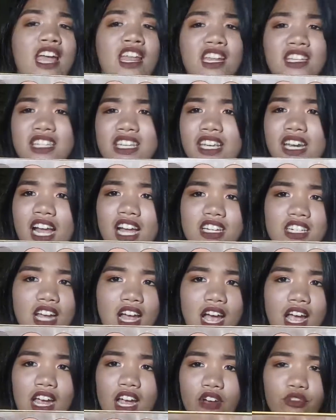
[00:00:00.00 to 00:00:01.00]
Nasira siya,
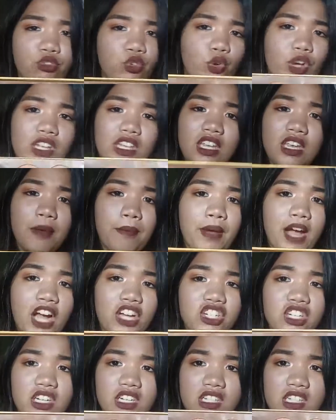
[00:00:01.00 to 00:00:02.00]
I have no idea
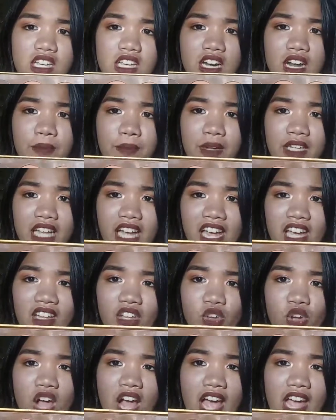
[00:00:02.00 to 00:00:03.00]
bakit siya nasira. But ayan
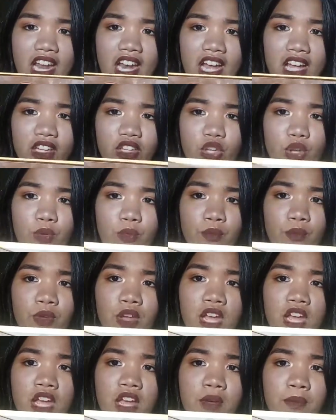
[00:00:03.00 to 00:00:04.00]
yung highlight, ito yung
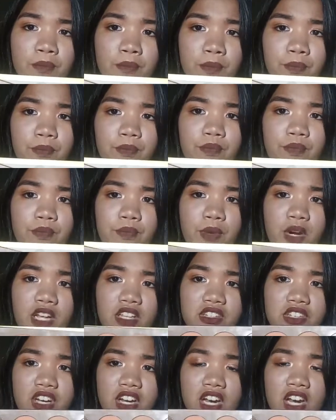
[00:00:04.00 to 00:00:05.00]

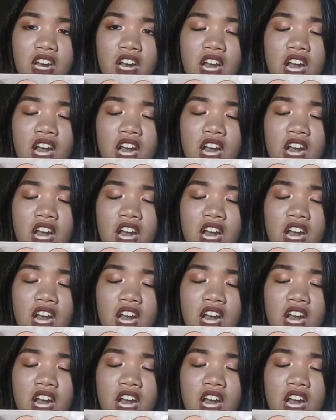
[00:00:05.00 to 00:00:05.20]
bronzer.